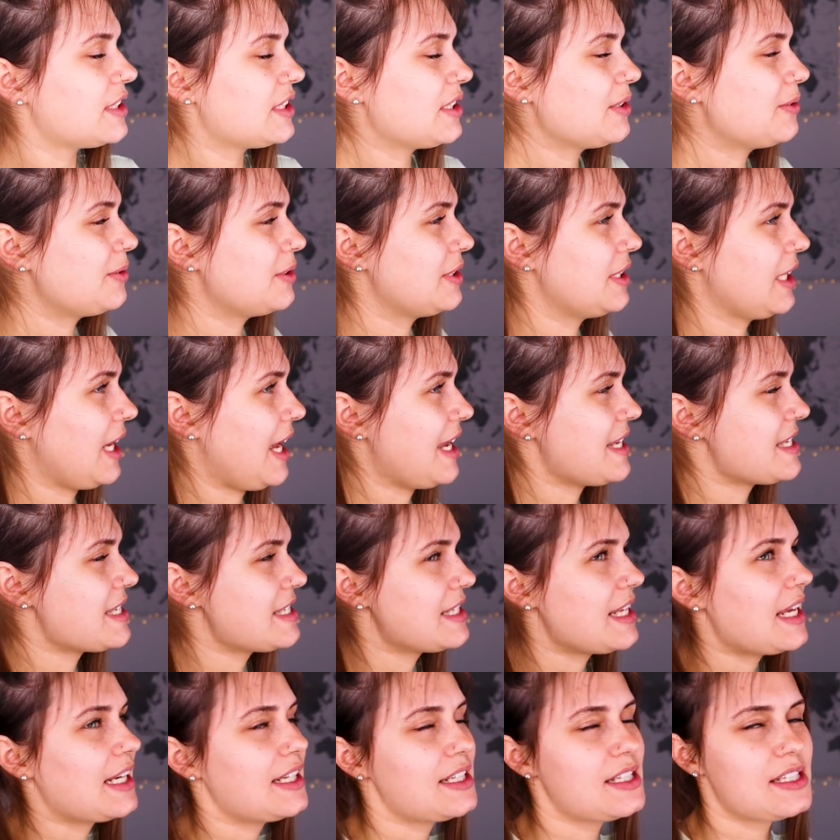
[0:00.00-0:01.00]
So, die
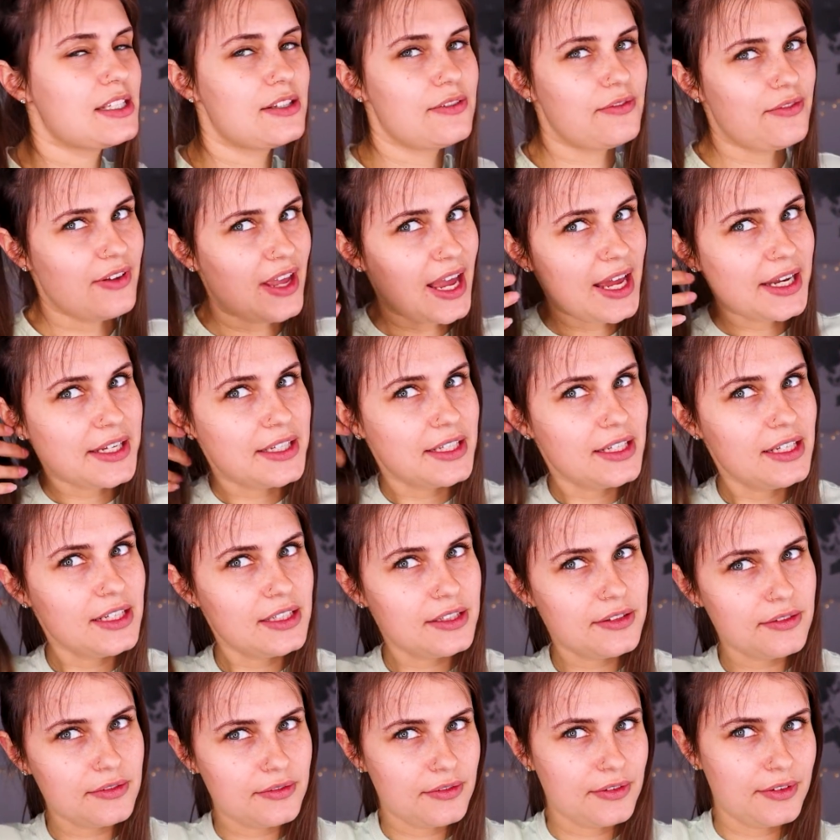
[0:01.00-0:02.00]
rechte Seite ist
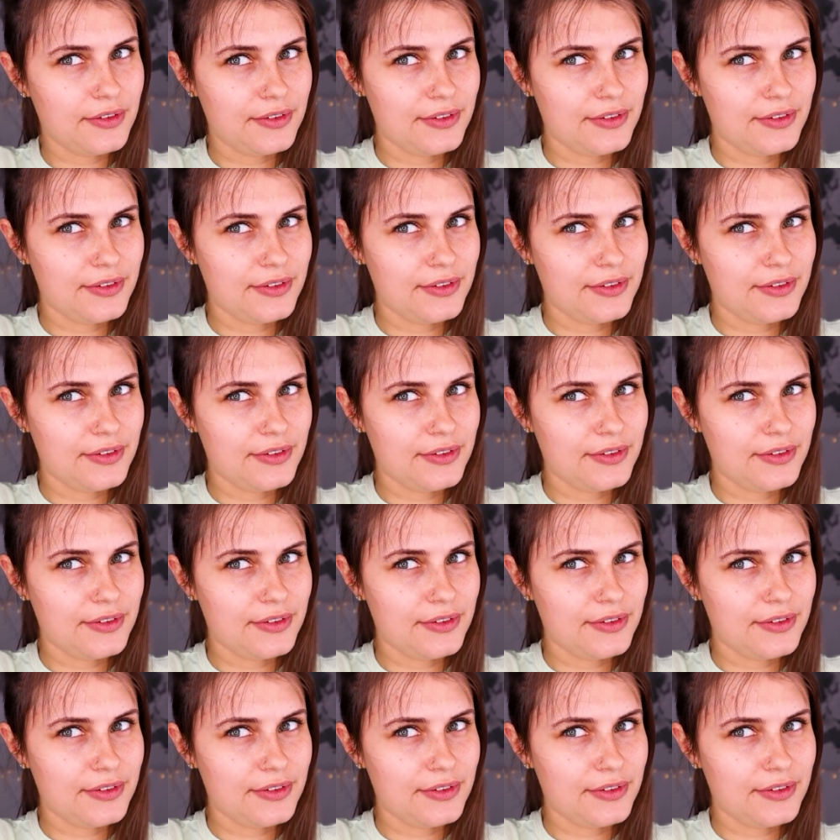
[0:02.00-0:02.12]
fertig.